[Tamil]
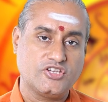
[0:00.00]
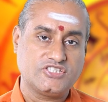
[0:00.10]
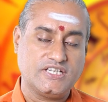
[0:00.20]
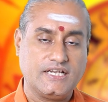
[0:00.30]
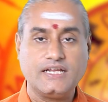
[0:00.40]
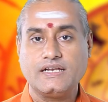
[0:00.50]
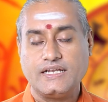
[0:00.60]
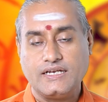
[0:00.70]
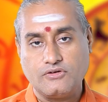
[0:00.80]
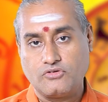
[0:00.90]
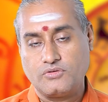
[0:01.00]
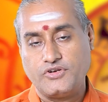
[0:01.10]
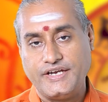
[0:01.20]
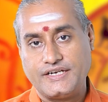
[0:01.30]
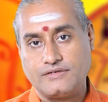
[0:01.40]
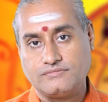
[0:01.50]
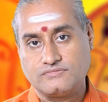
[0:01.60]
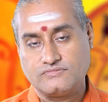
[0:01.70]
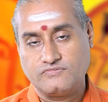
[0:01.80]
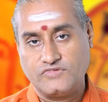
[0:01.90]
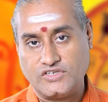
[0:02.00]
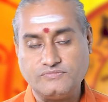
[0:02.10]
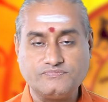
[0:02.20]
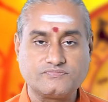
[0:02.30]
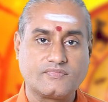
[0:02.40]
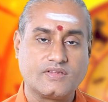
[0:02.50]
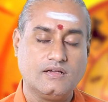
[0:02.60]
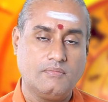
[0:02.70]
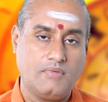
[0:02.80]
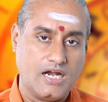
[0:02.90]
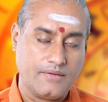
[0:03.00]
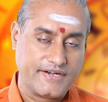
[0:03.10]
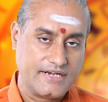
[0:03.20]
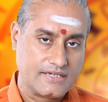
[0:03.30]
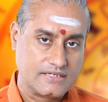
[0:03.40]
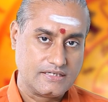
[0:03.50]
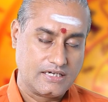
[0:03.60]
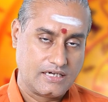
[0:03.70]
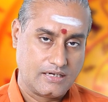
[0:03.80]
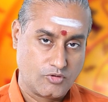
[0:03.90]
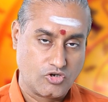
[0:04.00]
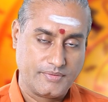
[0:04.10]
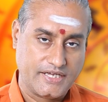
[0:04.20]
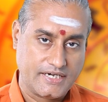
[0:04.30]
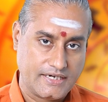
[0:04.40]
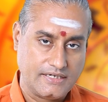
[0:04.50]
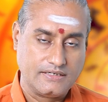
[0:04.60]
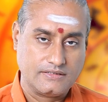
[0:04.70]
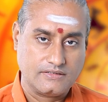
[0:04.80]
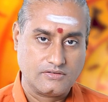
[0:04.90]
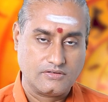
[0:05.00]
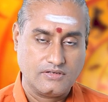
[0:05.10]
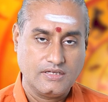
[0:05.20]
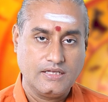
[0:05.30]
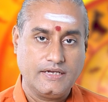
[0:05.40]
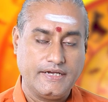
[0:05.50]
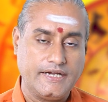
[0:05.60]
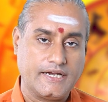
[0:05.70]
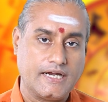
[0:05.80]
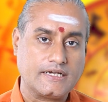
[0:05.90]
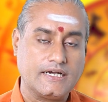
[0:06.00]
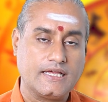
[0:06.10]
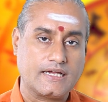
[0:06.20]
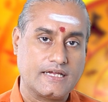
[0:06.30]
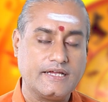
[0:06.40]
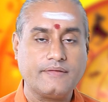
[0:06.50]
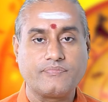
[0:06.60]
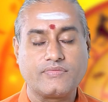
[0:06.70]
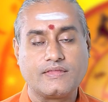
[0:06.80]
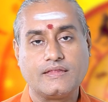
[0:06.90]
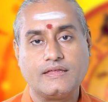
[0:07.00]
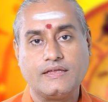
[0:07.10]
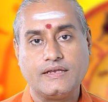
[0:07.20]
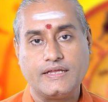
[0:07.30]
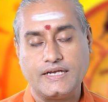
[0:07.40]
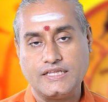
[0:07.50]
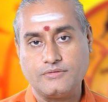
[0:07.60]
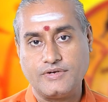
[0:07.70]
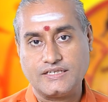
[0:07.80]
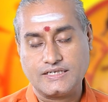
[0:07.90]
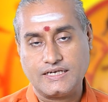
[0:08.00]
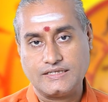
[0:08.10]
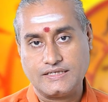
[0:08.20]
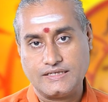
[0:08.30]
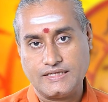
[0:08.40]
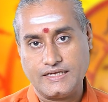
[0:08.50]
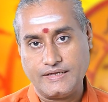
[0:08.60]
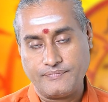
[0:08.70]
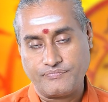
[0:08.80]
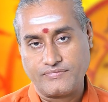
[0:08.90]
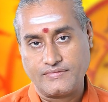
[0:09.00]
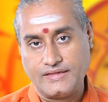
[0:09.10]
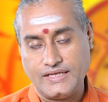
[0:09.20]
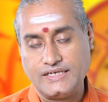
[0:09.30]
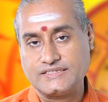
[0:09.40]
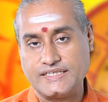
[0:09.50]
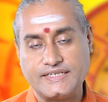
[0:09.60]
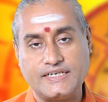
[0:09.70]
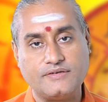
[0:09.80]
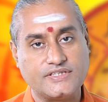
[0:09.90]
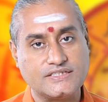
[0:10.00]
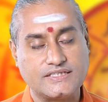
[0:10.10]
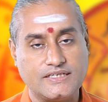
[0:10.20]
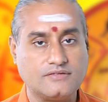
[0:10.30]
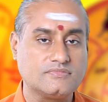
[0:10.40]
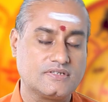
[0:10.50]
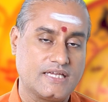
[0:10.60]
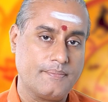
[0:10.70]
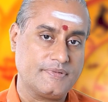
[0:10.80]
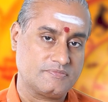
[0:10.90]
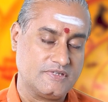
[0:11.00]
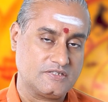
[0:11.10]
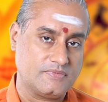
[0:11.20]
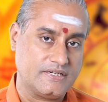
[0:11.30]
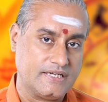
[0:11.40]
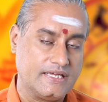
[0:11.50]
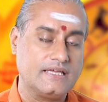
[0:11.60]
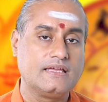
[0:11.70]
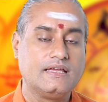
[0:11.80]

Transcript: முயற்சியிலெல்லாம் நல்ல ஒரு முன்னேற்றம் வரும் மாணவர்களுக்கு அமோகமான நாள் நீண்ட நாட்களாக நீங்கள் எதிர்பார்த்து காத்திருந்த நல்ல செய்திகள் வந்து சேரும் கேம்பஸ் பிளேஸ்மெண்ட்டில்